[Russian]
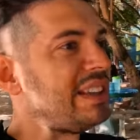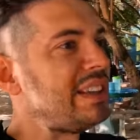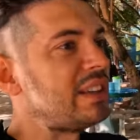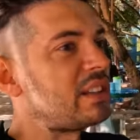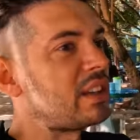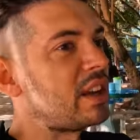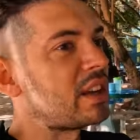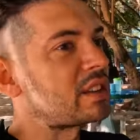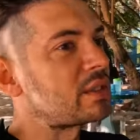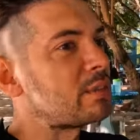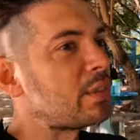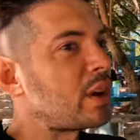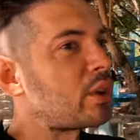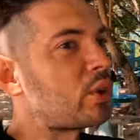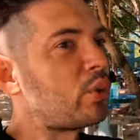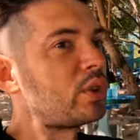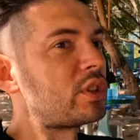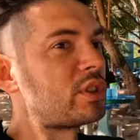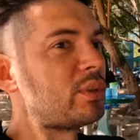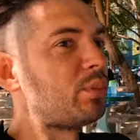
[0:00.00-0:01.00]
слить, я
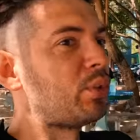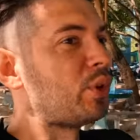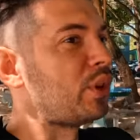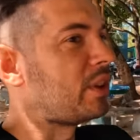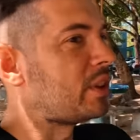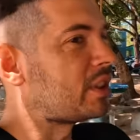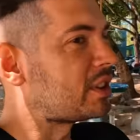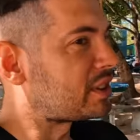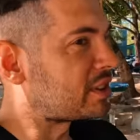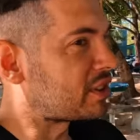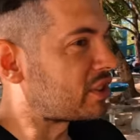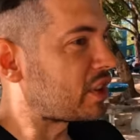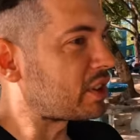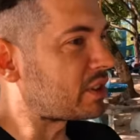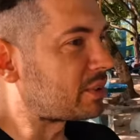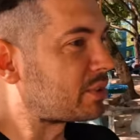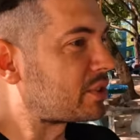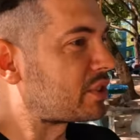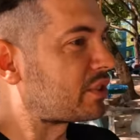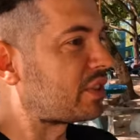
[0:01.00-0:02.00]
смогу, тем более
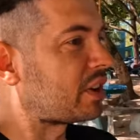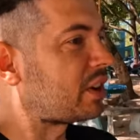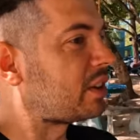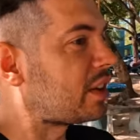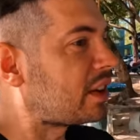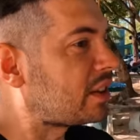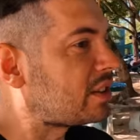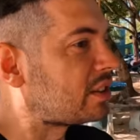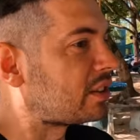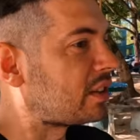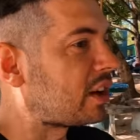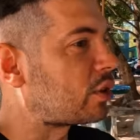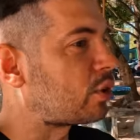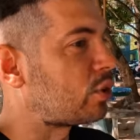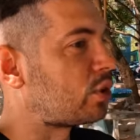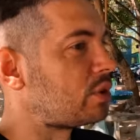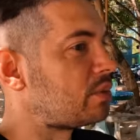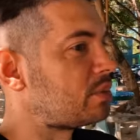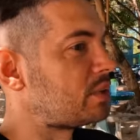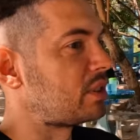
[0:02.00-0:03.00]
сейчас мы в Таиланде
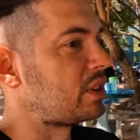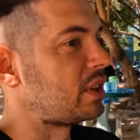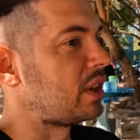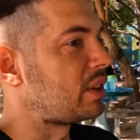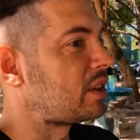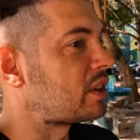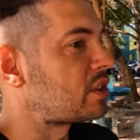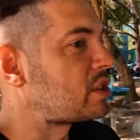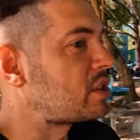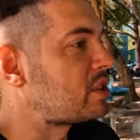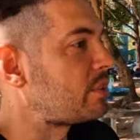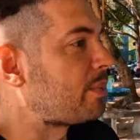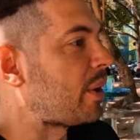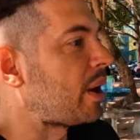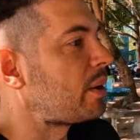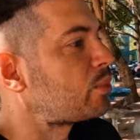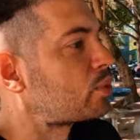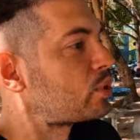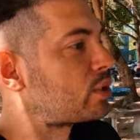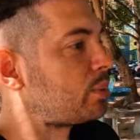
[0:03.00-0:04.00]
находимся. Я даже не
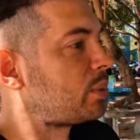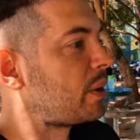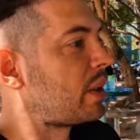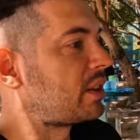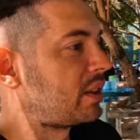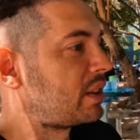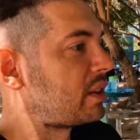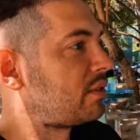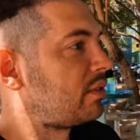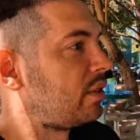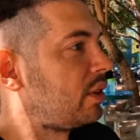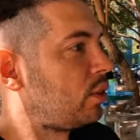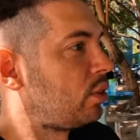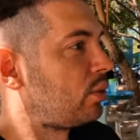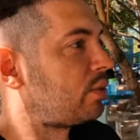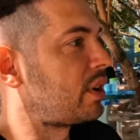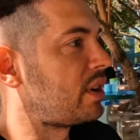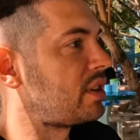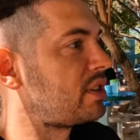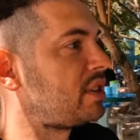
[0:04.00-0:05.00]
пойму, заблокировали
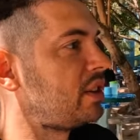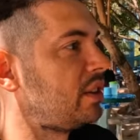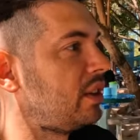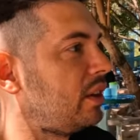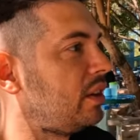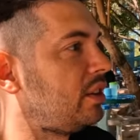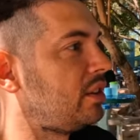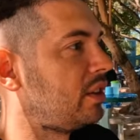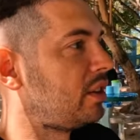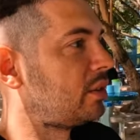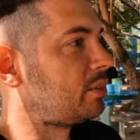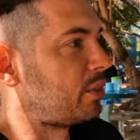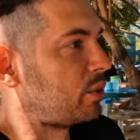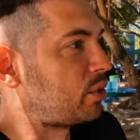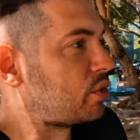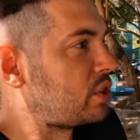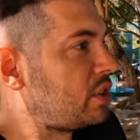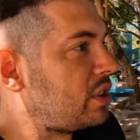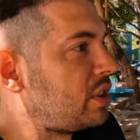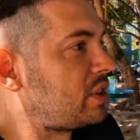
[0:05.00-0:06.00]
его в России или нет,
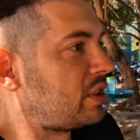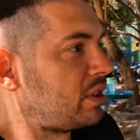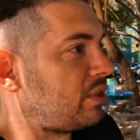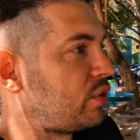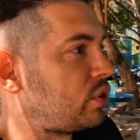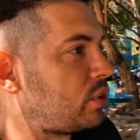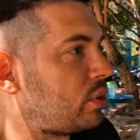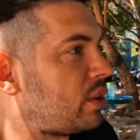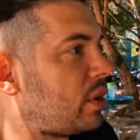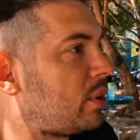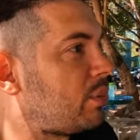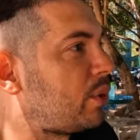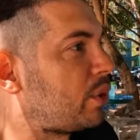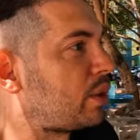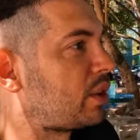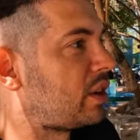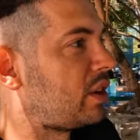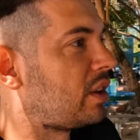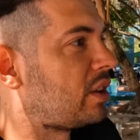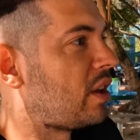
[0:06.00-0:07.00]
потому что здесь все
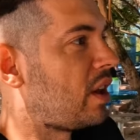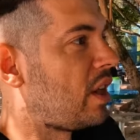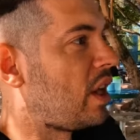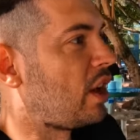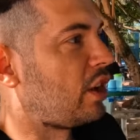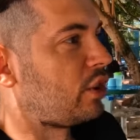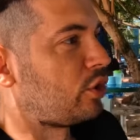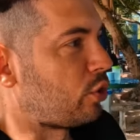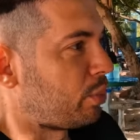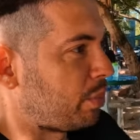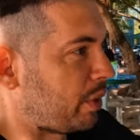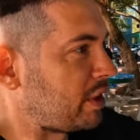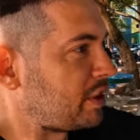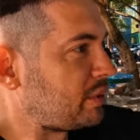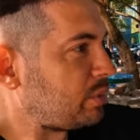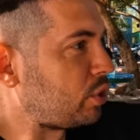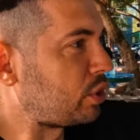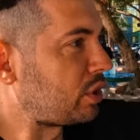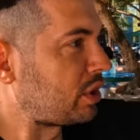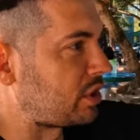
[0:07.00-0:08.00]
работает. Но
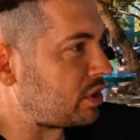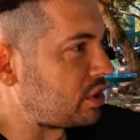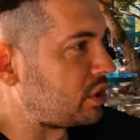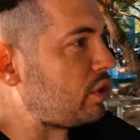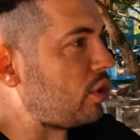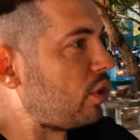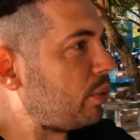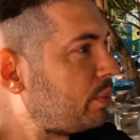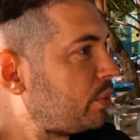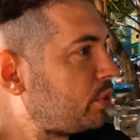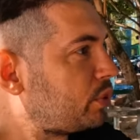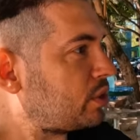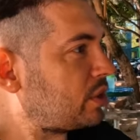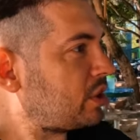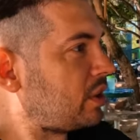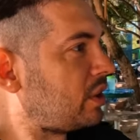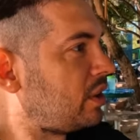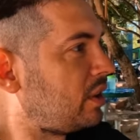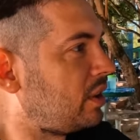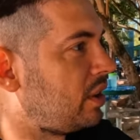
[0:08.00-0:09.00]
просмотры
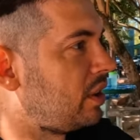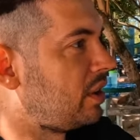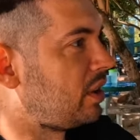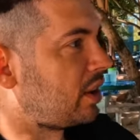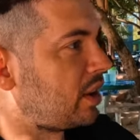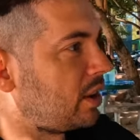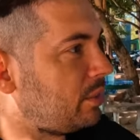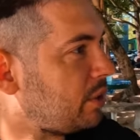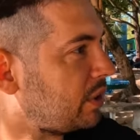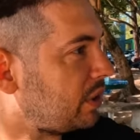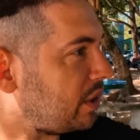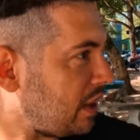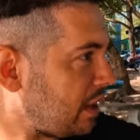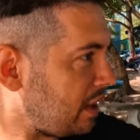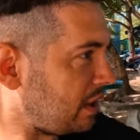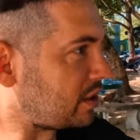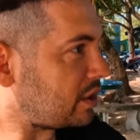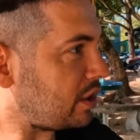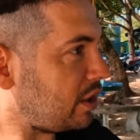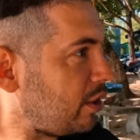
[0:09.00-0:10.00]
шлепнутся,
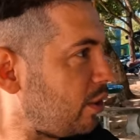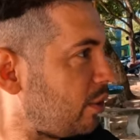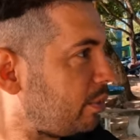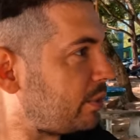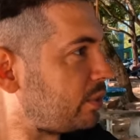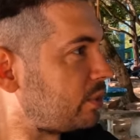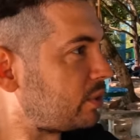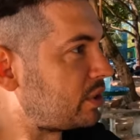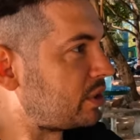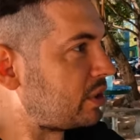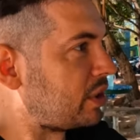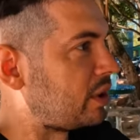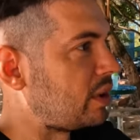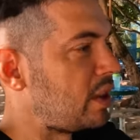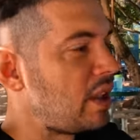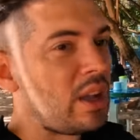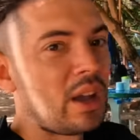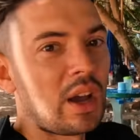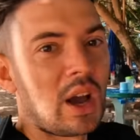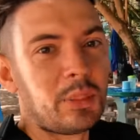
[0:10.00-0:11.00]
комментарии шлепнутся.
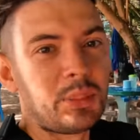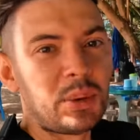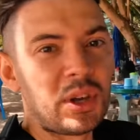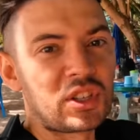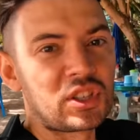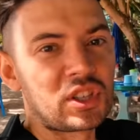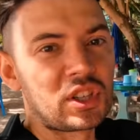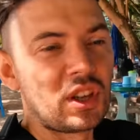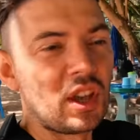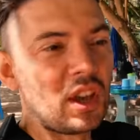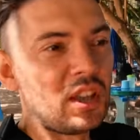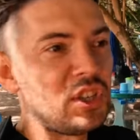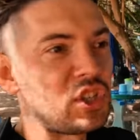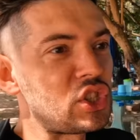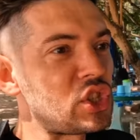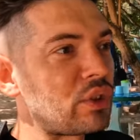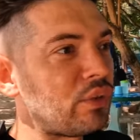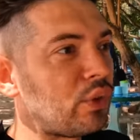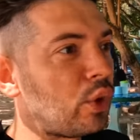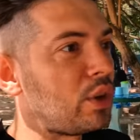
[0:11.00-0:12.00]
Опять же, я
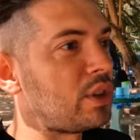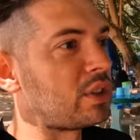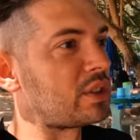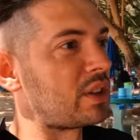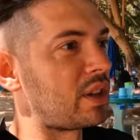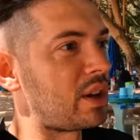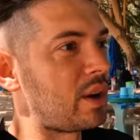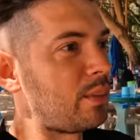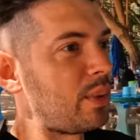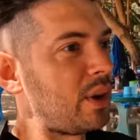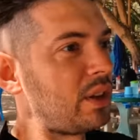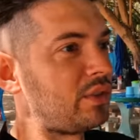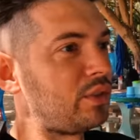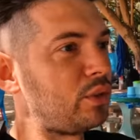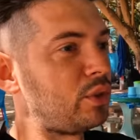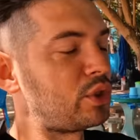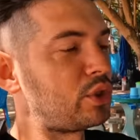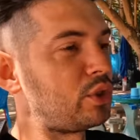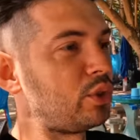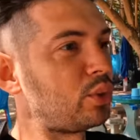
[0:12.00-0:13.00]
ничего не
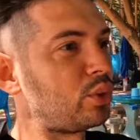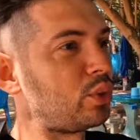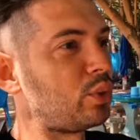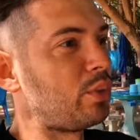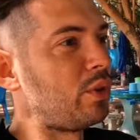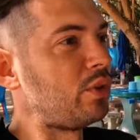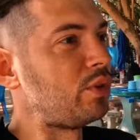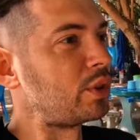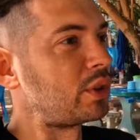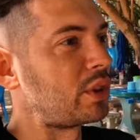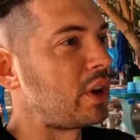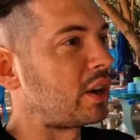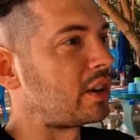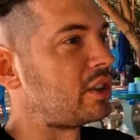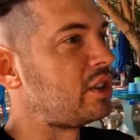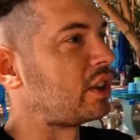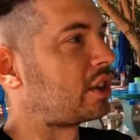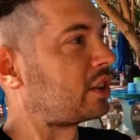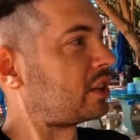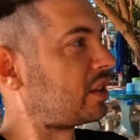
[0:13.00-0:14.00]
зарабатываю с Ютуба. Вот
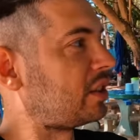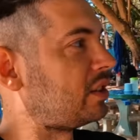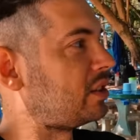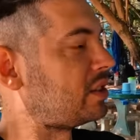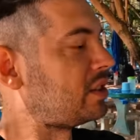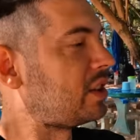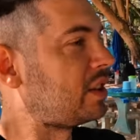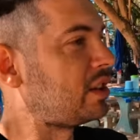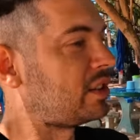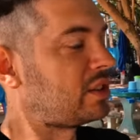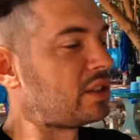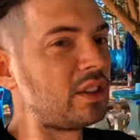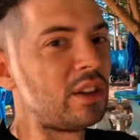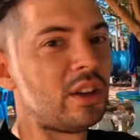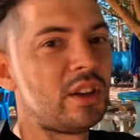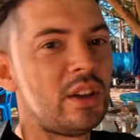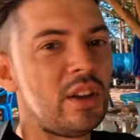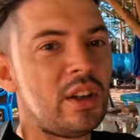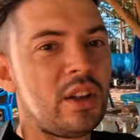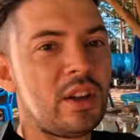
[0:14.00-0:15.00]
как некоторые, знаете,